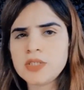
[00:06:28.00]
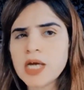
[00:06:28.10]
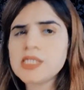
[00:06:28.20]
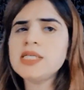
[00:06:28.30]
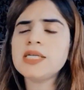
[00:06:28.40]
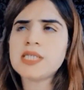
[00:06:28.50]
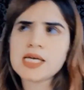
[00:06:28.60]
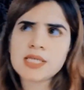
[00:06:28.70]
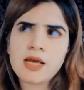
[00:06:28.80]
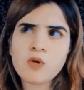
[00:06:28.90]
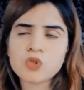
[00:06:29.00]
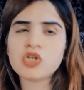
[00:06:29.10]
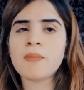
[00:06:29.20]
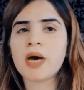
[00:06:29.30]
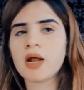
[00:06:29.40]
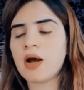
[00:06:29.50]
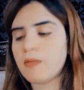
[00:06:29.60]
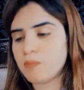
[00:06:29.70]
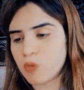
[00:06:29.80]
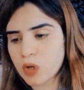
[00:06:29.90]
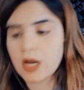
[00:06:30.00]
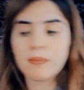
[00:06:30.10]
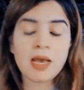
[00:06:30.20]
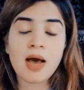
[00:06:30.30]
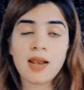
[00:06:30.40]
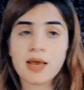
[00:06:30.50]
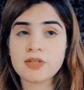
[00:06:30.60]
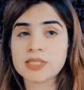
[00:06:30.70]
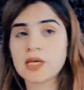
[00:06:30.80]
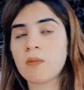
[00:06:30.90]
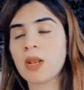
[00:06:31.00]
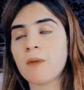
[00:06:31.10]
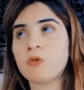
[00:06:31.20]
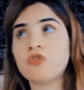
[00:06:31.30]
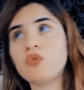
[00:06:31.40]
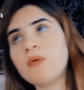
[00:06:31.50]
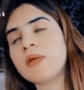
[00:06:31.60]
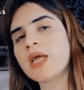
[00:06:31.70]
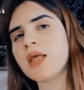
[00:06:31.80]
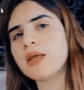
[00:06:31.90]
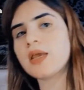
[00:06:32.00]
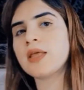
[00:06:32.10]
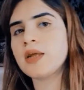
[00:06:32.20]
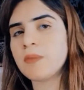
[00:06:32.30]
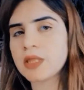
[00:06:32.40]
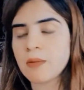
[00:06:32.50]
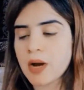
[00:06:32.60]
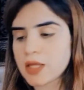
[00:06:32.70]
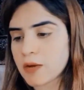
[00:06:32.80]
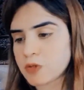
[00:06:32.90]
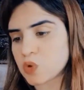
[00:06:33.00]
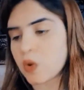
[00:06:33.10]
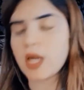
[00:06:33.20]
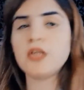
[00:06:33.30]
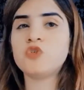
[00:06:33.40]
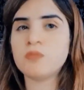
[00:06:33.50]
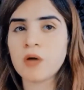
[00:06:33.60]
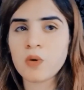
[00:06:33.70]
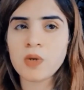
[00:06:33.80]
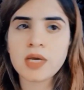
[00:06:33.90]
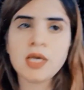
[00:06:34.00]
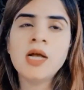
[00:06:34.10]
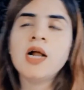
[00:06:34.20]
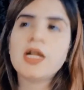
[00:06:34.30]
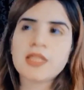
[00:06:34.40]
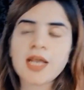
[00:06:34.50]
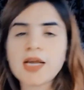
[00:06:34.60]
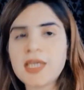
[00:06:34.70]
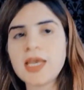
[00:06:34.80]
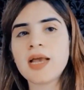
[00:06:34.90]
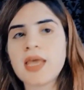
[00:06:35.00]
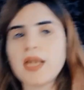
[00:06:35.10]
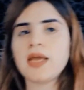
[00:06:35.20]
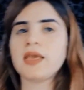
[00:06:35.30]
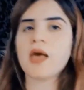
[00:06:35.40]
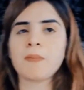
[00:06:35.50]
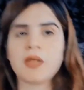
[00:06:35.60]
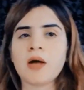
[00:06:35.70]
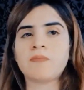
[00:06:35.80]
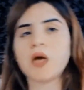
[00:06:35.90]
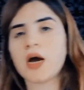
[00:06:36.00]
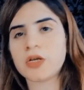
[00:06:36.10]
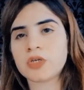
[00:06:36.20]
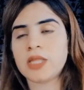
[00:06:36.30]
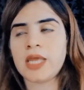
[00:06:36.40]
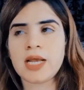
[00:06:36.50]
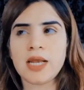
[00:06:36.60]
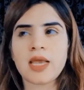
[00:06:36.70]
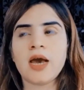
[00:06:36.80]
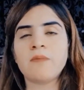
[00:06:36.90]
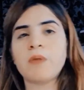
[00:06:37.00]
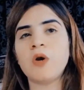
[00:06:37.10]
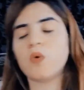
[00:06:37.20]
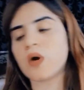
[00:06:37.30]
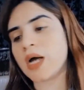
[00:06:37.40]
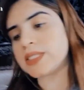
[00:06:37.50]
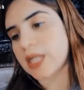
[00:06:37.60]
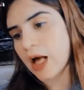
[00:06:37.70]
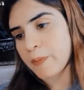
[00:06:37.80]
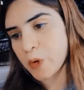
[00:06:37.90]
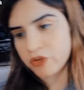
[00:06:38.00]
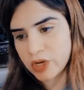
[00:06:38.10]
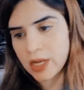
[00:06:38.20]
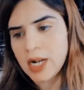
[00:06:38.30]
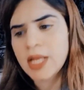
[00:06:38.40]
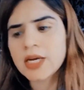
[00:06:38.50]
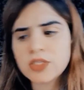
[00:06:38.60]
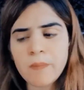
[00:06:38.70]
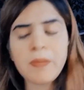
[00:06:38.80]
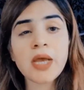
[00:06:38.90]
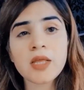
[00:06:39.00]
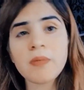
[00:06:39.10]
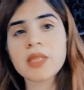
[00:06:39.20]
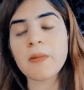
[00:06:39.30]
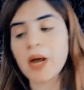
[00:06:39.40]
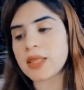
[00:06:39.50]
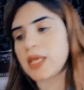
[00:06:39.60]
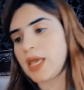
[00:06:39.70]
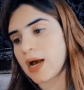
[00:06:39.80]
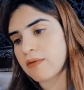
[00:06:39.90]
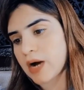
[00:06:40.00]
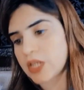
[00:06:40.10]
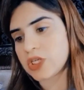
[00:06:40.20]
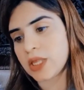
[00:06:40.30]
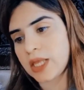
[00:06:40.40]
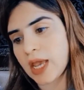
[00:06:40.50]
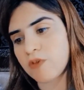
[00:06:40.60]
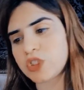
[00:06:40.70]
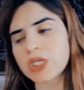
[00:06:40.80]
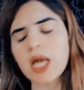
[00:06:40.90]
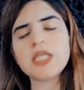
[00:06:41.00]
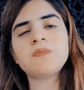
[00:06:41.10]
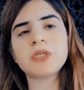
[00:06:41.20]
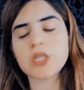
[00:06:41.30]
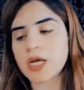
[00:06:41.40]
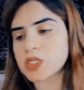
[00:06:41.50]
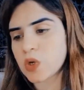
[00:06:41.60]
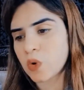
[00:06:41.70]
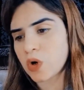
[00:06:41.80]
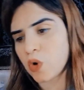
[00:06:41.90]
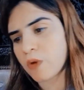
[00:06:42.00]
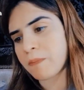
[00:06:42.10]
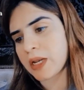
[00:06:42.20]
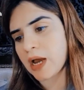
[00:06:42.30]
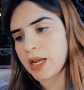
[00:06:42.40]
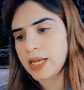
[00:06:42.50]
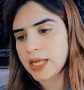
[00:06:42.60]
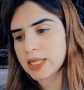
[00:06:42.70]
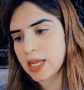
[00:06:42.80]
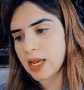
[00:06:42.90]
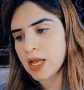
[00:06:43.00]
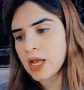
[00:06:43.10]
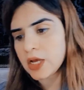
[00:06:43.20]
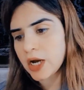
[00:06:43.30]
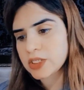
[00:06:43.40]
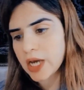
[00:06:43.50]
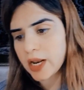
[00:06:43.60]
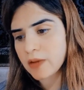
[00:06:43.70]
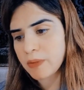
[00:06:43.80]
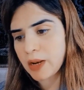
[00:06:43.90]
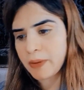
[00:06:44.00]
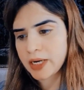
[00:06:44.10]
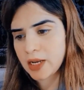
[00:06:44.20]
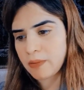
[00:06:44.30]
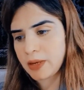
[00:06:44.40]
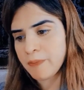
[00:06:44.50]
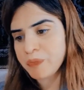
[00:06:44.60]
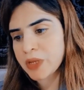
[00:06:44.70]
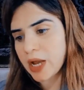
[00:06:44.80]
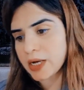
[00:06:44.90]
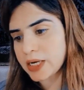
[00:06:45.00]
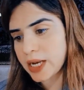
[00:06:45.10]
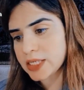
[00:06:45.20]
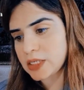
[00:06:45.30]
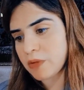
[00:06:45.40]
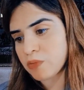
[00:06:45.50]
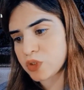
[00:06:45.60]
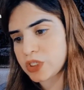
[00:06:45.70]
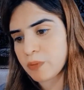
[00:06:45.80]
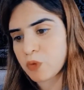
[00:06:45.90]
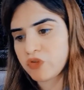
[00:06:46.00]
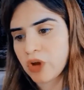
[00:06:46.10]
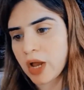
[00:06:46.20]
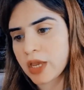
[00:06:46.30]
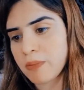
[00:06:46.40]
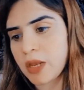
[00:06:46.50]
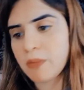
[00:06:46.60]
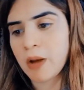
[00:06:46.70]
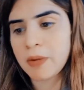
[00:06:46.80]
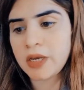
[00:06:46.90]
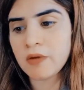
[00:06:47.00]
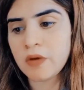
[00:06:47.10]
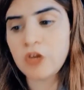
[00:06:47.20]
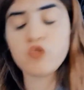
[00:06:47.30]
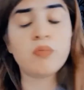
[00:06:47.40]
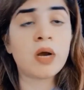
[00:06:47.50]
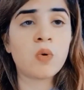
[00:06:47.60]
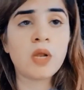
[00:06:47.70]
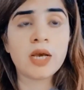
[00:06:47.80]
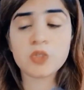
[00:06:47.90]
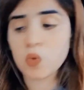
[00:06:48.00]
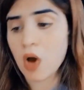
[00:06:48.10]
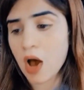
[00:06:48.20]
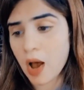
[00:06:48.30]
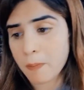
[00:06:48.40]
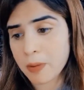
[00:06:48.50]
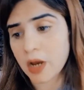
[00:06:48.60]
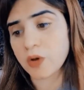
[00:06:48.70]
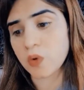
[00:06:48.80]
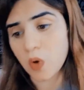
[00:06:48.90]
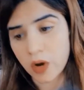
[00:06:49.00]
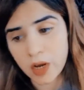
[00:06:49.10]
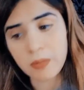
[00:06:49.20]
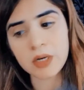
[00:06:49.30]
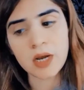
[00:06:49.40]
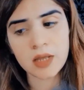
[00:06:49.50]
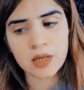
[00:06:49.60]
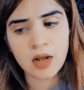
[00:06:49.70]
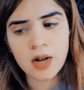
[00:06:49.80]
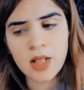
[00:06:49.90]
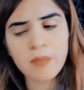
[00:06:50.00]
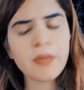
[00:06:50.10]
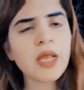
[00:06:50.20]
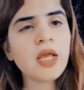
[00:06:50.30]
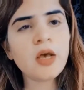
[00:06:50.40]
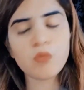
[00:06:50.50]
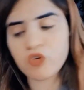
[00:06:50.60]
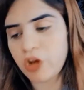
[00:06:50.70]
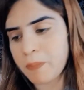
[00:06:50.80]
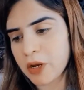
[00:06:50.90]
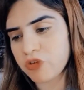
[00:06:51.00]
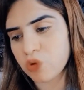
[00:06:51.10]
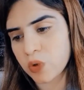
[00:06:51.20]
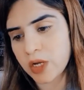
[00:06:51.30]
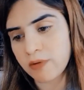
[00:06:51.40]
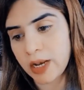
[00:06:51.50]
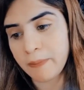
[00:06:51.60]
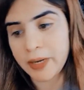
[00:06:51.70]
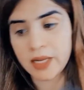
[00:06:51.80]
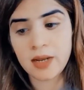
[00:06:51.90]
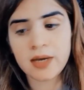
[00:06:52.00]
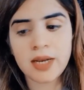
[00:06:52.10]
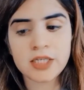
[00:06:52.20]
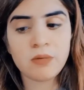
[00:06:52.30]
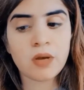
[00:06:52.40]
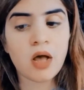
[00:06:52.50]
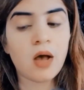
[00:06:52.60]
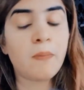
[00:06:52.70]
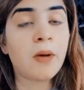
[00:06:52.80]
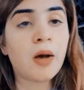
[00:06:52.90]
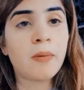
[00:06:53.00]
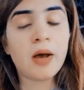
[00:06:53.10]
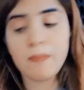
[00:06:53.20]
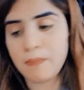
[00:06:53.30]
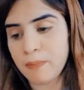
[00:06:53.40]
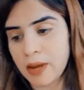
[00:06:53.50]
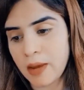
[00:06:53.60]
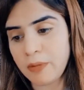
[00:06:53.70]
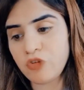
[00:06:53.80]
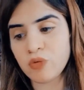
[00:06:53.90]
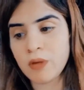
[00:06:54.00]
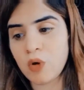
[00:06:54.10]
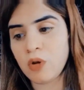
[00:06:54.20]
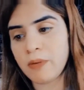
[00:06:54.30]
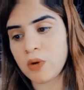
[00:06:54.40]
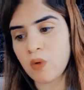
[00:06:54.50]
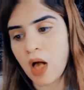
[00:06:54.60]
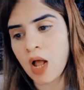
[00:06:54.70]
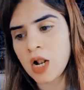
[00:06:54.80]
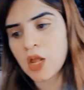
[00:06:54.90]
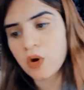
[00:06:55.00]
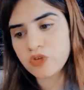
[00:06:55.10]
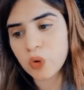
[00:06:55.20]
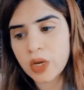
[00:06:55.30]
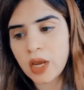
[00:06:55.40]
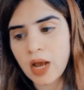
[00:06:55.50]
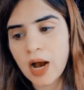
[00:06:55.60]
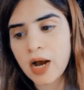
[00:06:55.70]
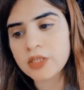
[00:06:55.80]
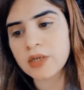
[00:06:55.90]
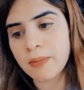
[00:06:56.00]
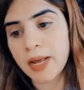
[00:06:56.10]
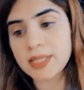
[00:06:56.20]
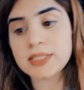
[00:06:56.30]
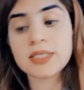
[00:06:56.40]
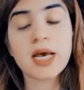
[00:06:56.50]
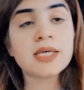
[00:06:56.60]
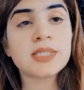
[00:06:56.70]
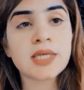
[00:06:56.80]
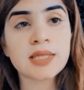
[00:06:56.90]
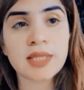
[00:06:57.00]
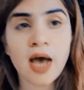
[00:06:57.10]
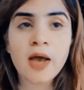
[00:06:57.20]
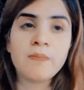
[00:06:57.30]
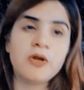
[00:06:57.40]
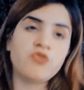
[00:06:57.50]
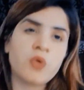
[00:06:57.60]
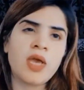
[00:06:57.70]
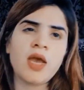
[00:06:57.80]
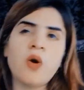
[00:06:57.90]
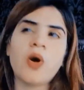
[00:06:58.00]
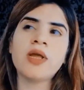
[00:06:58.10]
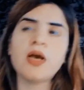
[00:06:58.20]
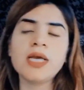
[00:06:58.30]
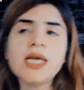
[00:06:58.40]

दाजीन ऐसा ही कुछ हमारा मुल्क का भी हाल है जैसा कि मैंने आपको शुरू में बताया था कि अदम तमाद आप इसको कह लें जुम्मा गुल की तरक्याँ कह लें या फिर आप आजकल देख लें कि अनपढ़ लोग कहाँ से कहाँ पहुँच गए कि जब भी अदम इतमाद की हवा चलती है वो चालीस पचास करोड़ लोग बना ही लेते हैं अचानक मेरे बेटे ने भी अंग्रेजी में मुझसे पूछा कि मेरे बाबा ये वही जुम्मा गुल हैं जो आपका नौकर बन रहा था मेरी खामोशी पर छोटे वाले बेटे ने अंग्रेजी में कहा बाबा मैं भी जुम्मा गुल बनूंगा जो कि आज हमारे सियासतदान बन चुके हैं और